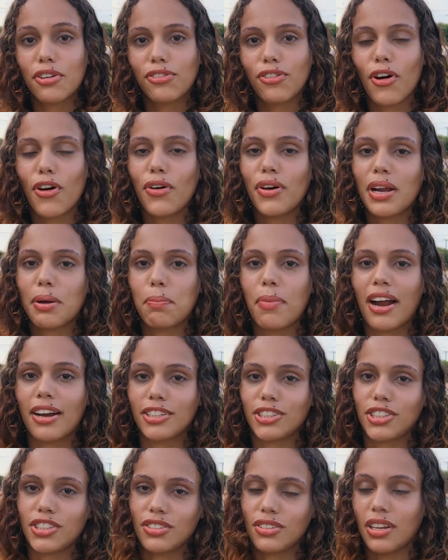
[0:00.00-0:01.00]
fora a
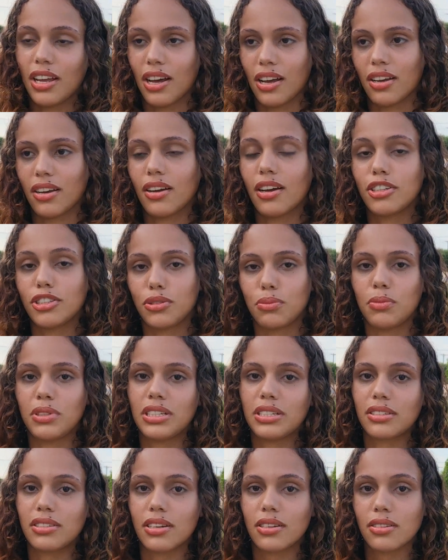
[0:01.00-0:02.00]
parte da
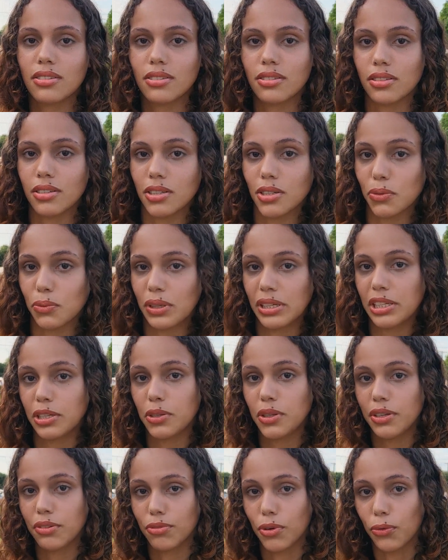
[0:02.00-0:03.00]
administração ali
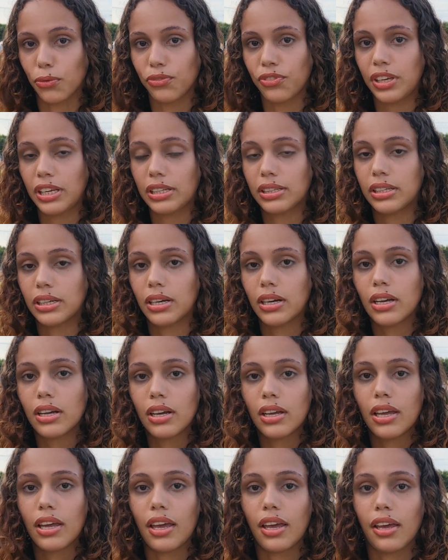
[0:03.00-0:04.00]
envolvida,
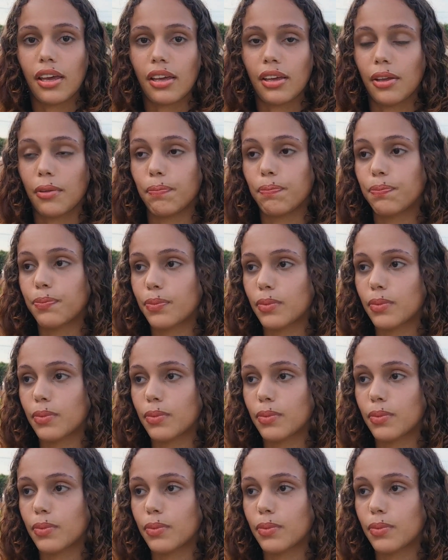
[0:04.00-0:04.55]
é,